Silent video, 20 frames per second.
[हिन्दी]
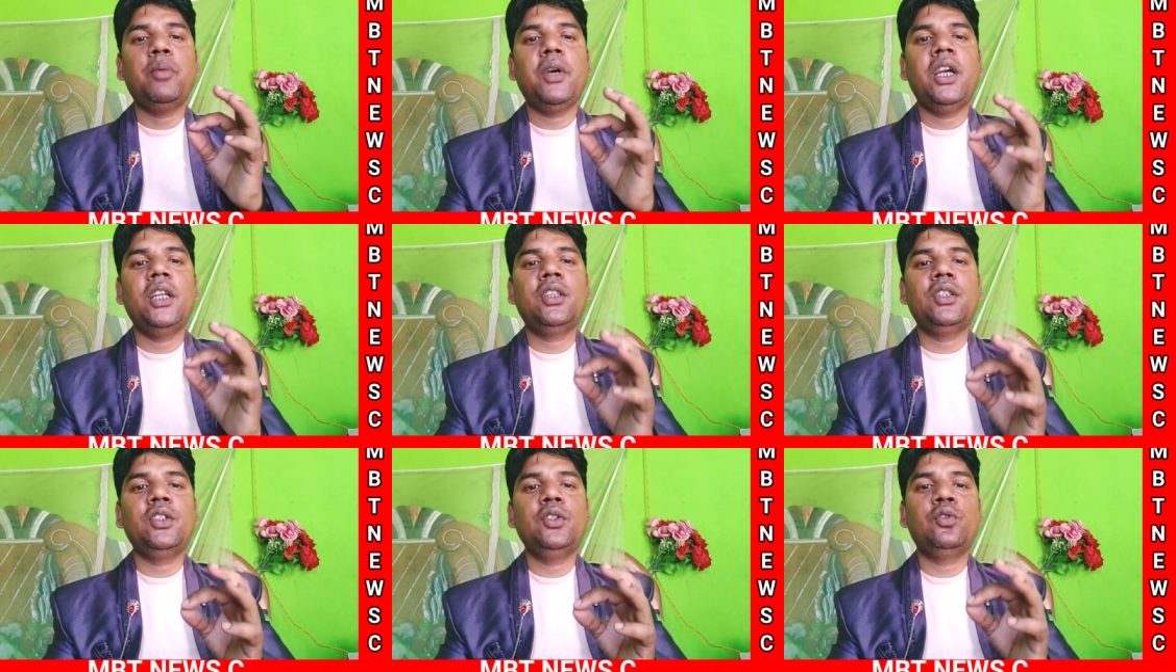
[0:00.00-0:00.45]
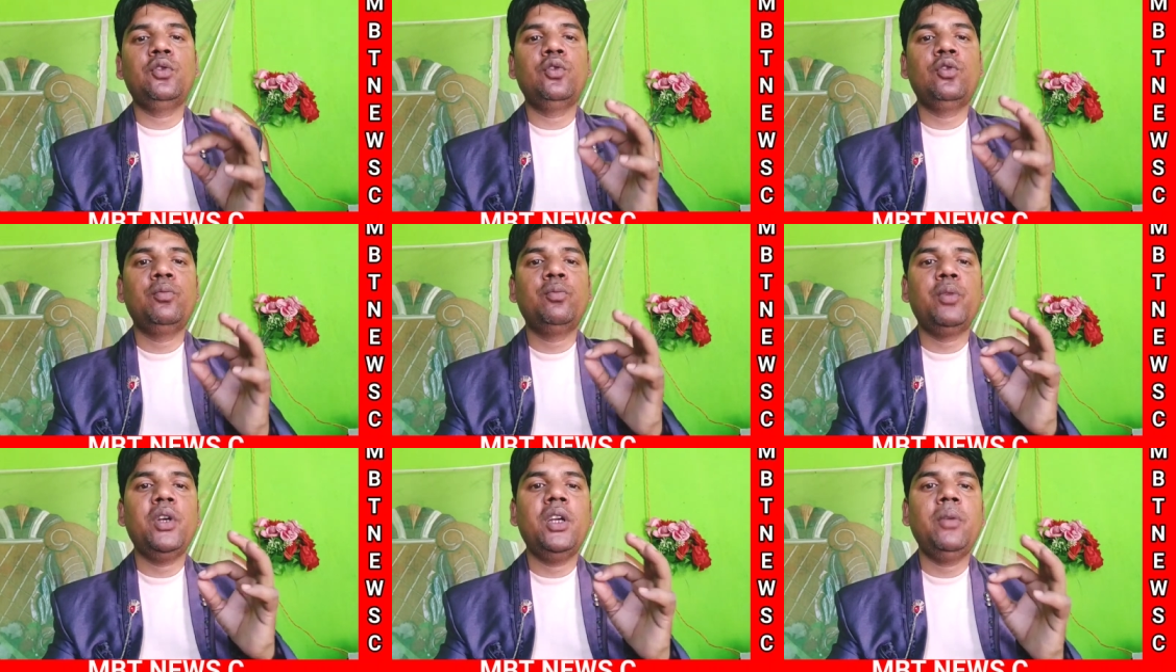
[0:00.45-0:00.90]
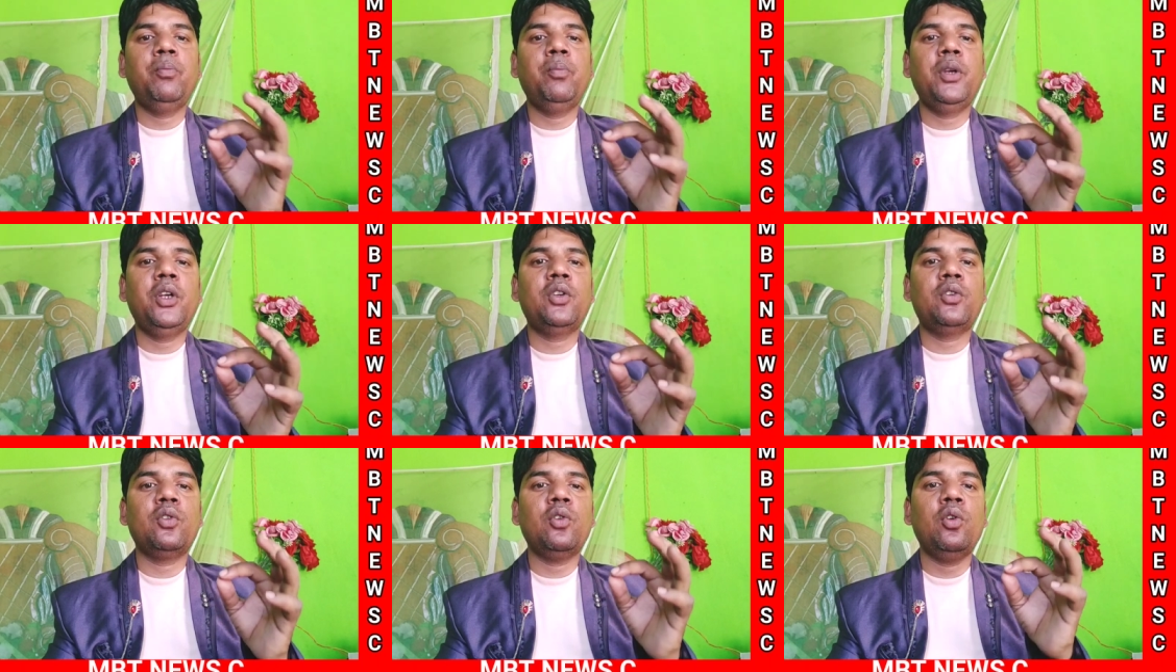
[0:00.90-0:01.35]
पैंतीस रुपए
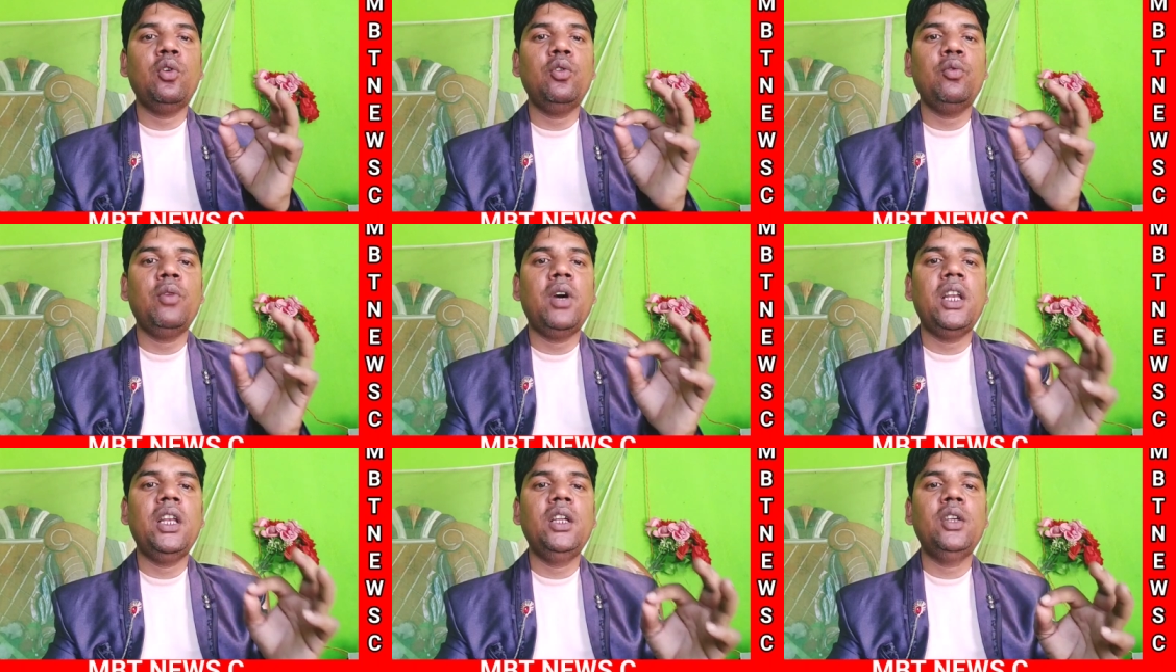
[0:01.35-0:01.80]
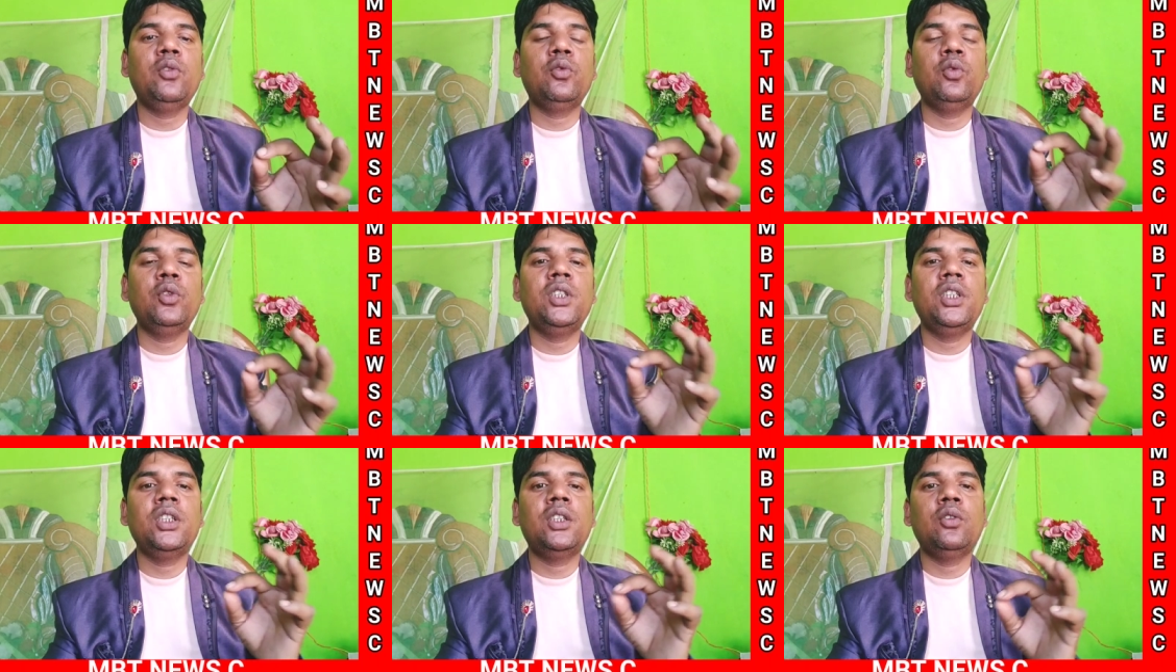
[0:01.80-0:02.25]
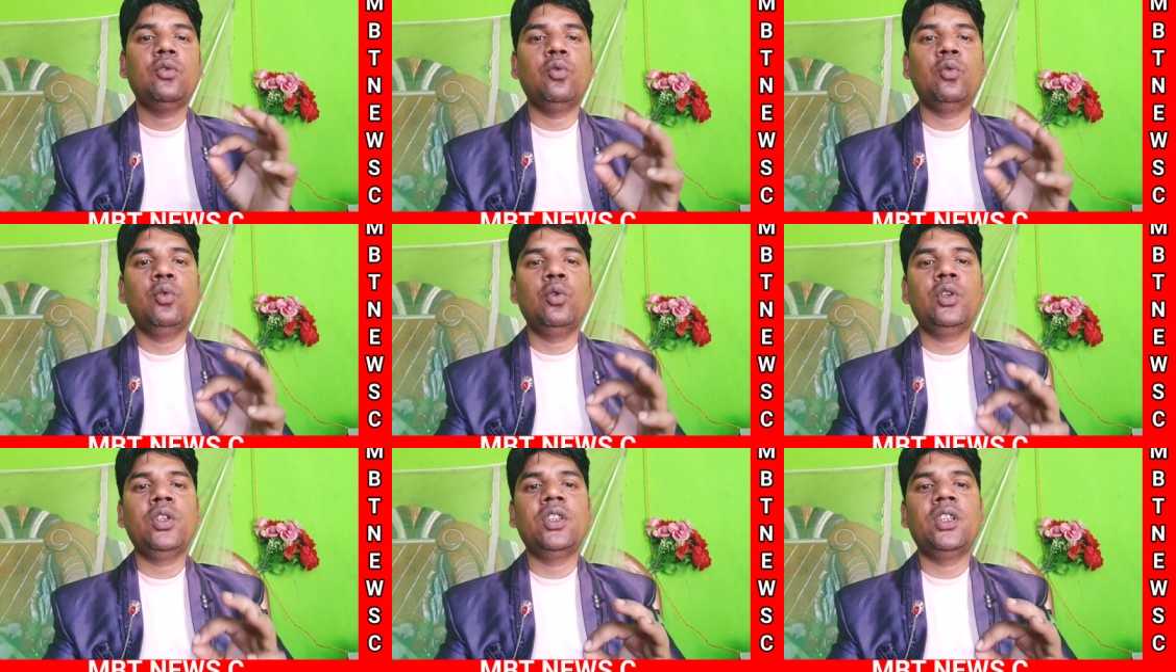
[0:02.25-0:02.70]
पेट्रोल वाले को जो
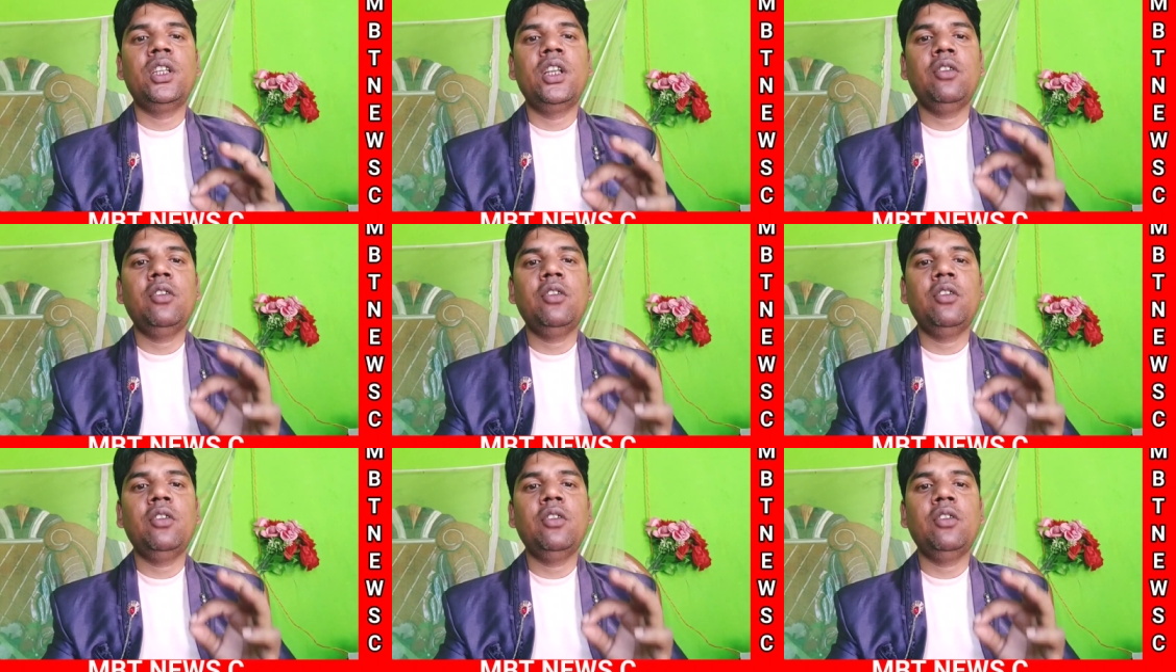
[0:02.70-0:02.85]
वोट